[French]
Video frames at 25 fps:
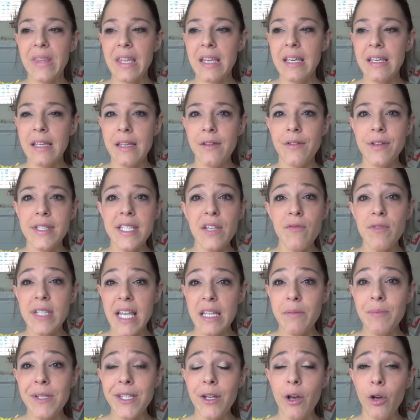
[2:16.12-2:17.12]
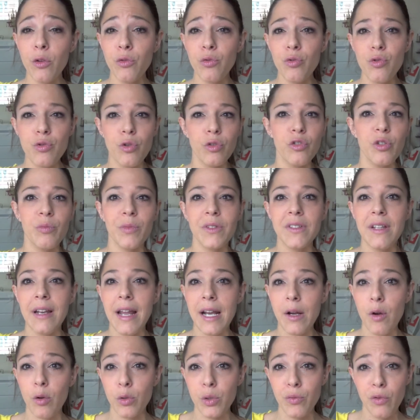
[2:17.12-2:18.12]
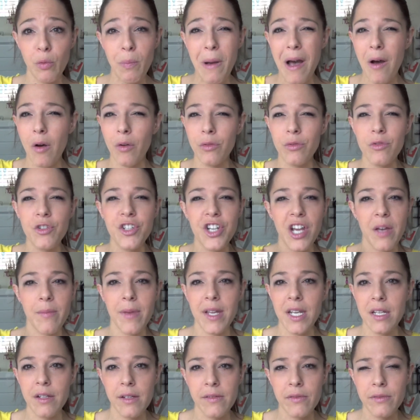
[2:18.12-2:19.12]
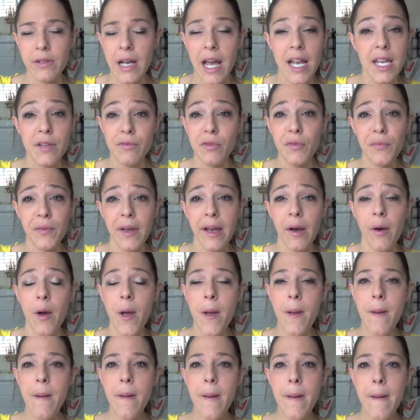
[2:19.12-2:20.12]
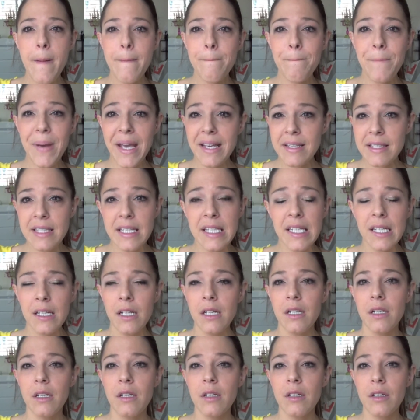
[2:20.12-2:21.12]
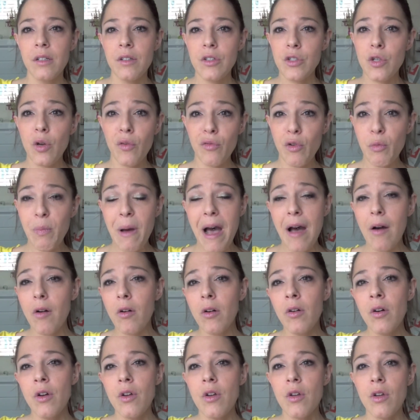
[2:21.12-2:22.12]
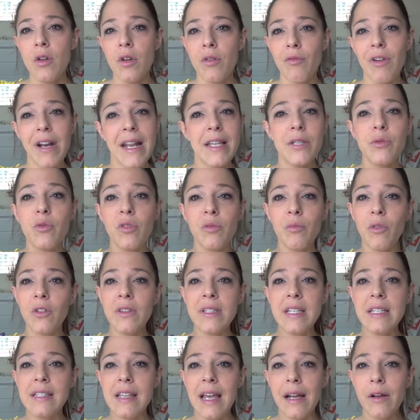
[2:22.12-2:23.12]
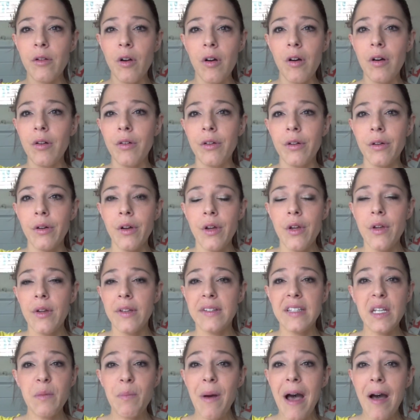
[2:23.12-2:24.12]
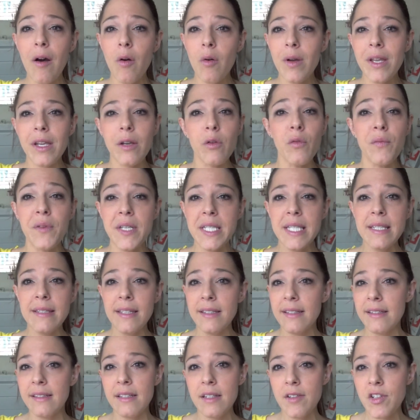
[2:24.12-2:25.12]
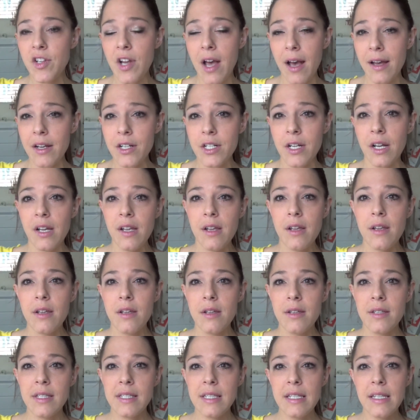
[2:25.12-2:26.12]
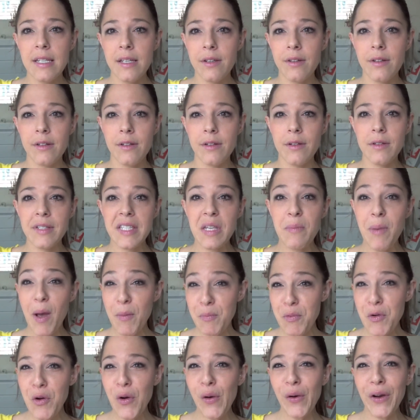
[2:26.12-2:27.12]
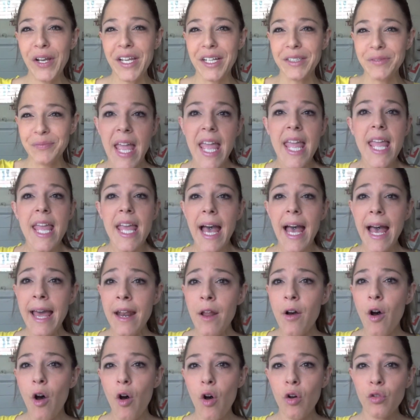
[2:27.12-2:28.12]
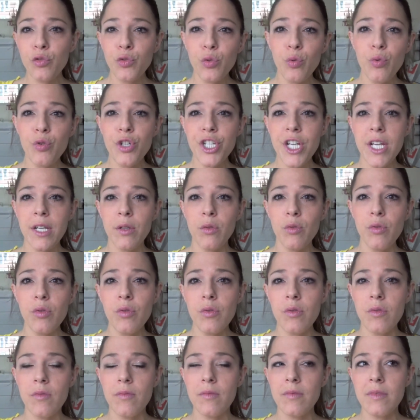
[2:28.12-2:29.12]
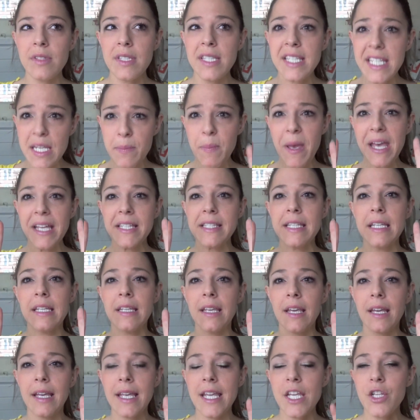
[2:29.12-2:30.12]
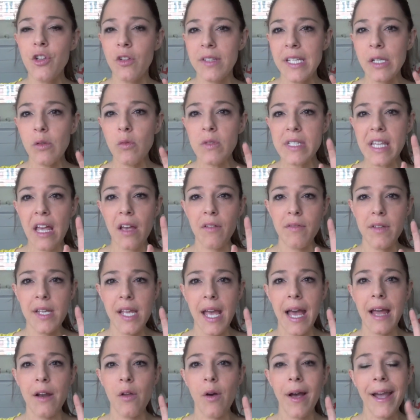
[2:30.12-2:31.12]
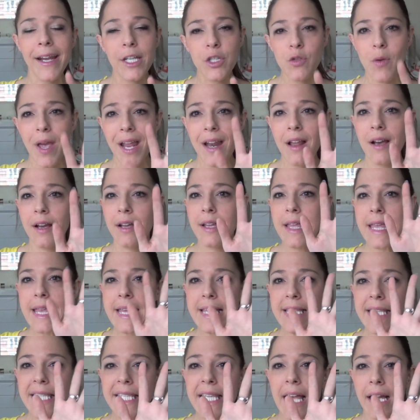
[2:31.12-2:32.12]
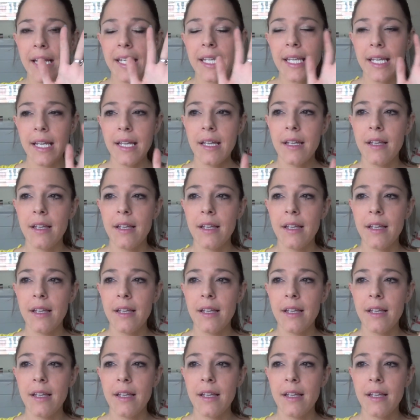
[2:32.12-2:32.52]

Et si vous êtes mineur, toujours demander l'accord de vos parents, ne jamais aller, vous faire percer sans vos parents. Voilà, si on demande des accords des parents et qu'on fait signer des décharges, c'est pas pour rien. Alors, en tout, j'ai eu 10 piercings et j'en ai conservé à l'heure actuelle 5.